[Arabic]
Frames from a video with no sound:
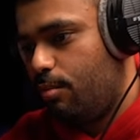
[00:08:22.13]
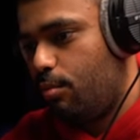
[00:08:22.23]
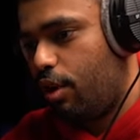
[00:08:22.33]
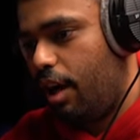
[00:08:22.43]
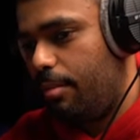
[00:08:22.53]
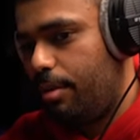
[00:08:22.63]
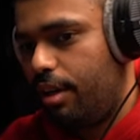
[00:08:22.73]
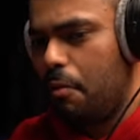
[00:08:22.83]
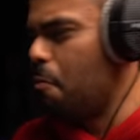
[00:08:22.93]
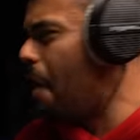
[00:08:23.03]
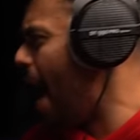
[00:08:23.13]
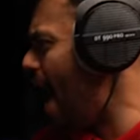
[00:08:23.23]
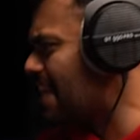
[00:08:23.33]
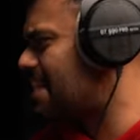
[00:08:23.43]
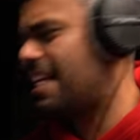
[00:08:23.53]
مقابل
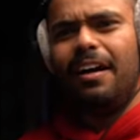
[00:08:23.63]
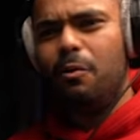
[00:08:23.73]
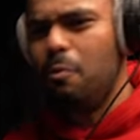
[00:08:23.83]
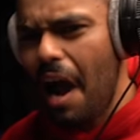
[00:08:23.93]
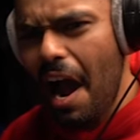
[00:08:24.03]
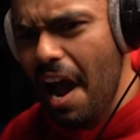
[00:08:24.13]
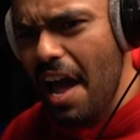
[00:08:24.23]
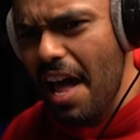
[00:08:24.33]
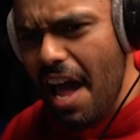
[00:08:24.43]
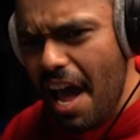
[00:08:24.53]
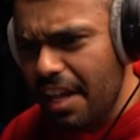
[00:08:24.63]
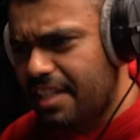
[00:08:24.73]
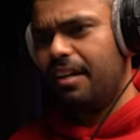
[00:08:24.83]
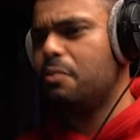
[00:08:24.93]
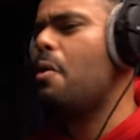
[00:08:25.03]
وات وات وات
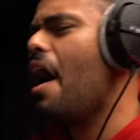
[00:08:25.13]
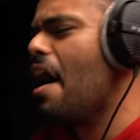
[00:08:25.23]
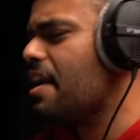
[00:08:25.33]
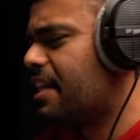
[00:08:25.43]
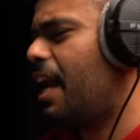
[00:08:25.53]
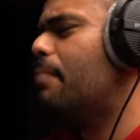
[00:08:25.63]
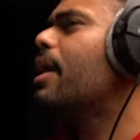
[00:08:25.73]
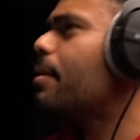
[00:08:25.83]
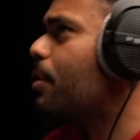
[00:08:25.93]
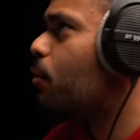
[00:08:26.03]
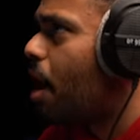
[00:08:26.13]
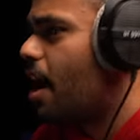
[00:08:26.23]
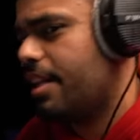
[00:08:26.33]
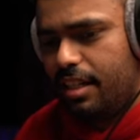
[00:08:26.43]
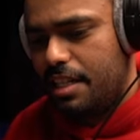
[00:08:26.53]
وات حبيبي
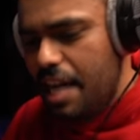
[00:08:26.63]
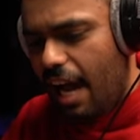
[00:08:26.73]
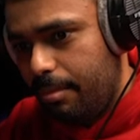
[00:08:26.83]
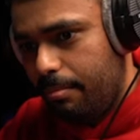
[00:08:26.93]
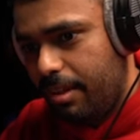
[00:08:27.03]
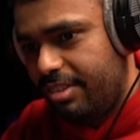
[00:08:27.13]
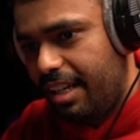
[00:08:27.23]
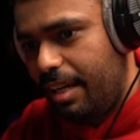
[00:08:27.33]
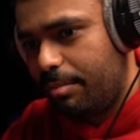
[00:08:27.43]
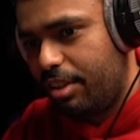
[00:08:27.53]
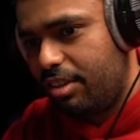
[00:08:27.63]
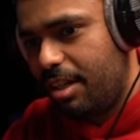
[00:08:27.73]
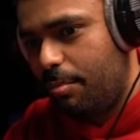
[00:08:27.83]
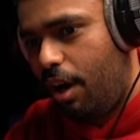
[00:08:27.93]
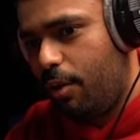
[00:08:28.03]
وات لا بس سلم تستلم
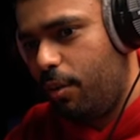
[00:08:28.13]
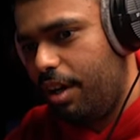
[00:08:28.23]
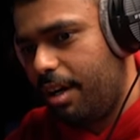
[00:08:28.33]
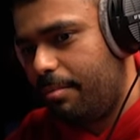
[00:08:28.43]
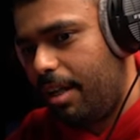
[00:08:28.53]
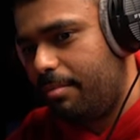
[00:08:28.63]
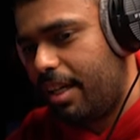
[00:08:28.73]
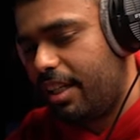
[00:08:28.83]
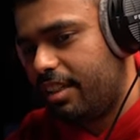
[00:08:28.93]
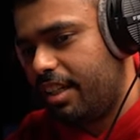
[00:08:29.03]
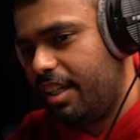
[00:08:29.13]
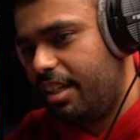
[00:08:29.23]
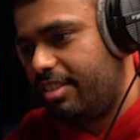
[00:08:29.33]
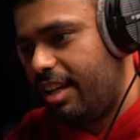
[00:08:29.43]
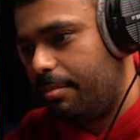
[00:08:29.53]
واحول لك بعد ما تعطيني
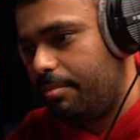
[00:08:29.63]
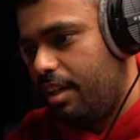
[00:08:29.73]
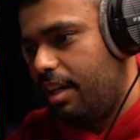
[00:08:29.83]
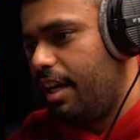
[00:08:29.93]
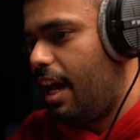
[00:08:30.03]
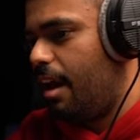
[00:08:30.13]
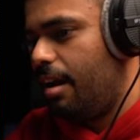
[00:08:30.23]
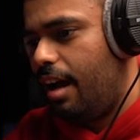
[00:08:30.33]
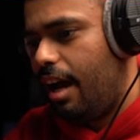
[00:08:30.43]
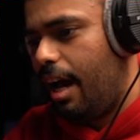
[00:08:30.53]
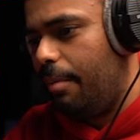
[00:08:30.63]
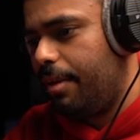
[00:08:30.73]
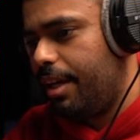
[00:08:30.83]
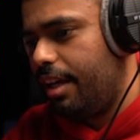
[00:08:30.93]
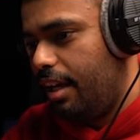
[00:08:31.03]
الحساب لا
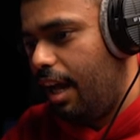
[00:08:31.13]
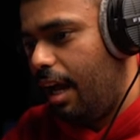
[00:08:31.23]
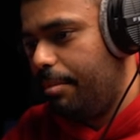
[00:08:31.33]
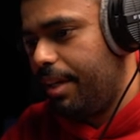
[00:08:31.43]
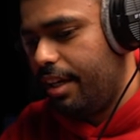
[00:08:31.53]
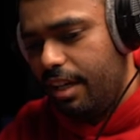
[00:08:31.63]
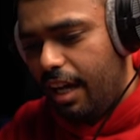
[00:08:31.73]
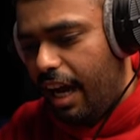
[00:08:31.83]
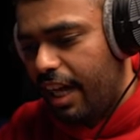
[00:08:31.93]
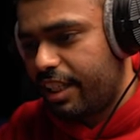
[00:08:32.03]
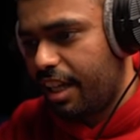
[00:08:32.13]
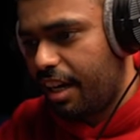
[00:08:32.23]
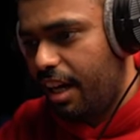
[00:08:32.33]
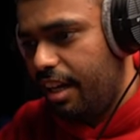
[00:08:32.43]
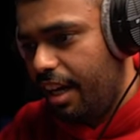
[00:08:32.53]
ابي ابي
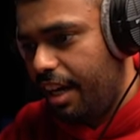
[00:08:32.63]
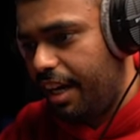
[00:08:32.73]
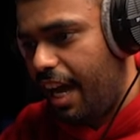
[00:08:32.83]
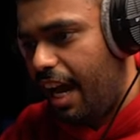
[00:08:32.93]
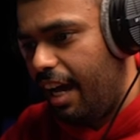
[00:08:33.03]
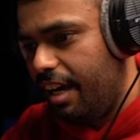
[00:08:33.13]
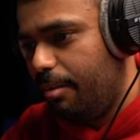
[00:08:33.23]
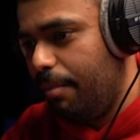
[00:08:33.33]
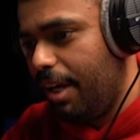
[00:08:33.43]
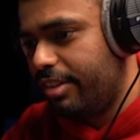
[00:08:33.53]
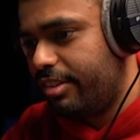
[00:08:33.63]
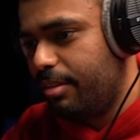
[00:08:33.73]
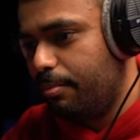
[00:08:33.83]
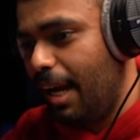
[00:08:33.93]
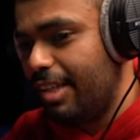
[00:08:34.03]
عشرة ريال بس
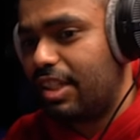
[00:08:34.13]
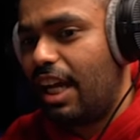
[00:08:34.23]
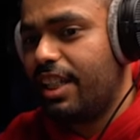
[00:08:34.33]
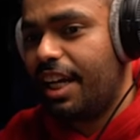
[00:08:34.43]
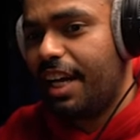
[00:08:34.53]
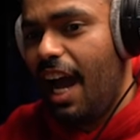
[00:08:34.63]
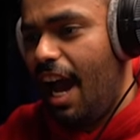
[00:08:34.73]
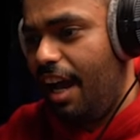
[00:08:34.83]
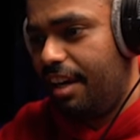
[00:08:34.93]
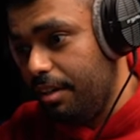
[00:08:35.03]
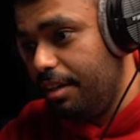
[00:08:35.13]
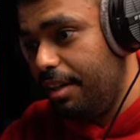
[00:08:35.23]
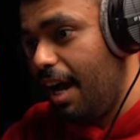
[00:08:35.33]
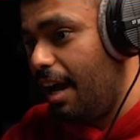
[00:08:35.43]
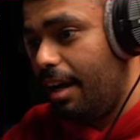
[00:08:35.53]
بس عشر ريال
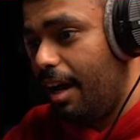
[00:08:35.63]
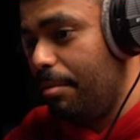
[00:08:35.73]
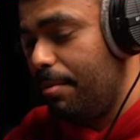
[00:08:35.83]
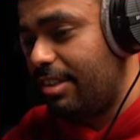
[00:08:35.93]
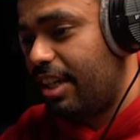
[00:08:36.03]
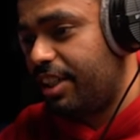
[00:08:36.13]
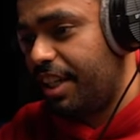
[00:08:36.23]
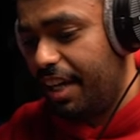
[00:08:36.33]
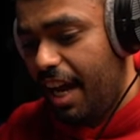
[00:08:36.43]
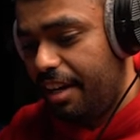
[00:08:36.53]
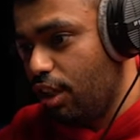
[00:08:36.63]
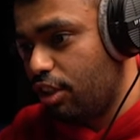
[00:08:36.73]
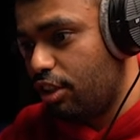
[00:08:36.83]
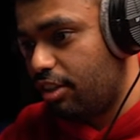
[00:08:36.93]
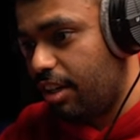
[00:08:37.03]
لا ابي بس عشر ريال
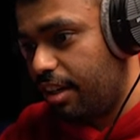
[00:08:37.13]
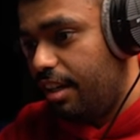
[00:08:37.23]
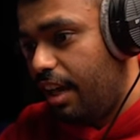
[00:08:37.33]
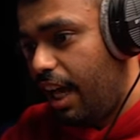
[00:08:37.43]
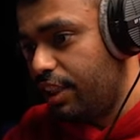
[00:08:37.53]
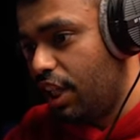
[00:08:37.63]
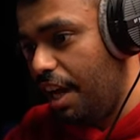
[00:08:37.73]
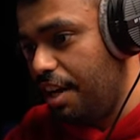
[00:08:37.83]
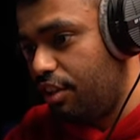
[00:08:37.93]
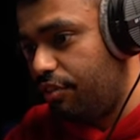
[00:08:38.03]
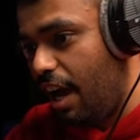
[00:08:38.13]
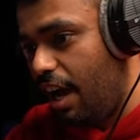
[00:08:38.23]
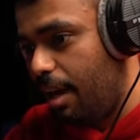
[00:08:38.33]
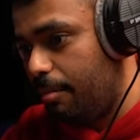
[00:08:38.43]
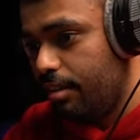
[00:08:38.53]
اتصل عشان
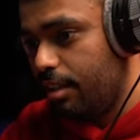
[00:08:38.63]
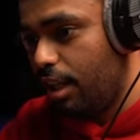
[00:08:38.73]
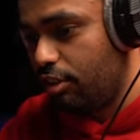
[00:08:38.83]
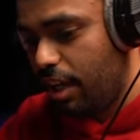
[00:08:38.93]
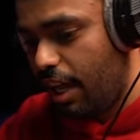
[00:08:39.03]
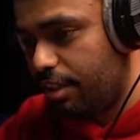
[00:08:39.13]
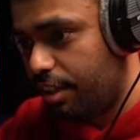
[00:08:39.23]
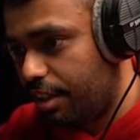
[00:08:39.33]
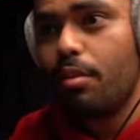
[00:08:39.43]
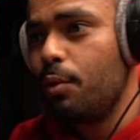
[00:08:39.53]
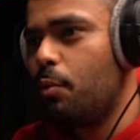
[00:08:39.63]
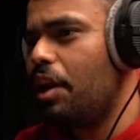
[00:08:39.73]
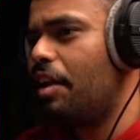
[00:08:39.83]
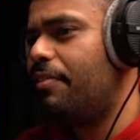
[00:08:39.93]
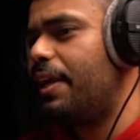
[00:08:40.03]
نتفاهم يا ساتر والله
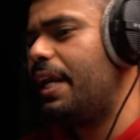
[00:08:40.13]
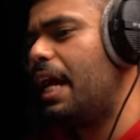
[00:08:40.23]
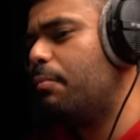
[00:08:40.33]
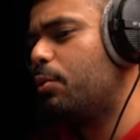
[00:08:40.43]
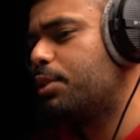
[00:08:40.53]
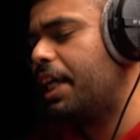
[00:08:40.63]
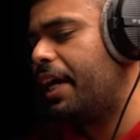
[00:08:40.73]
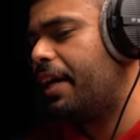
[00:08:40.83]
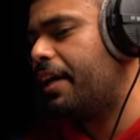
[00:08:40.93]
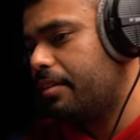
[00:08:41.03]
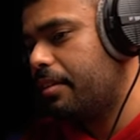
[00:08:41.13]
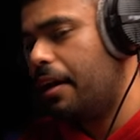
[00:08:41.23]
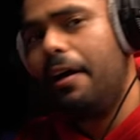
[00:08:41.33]
2000 ريال مو شينه ها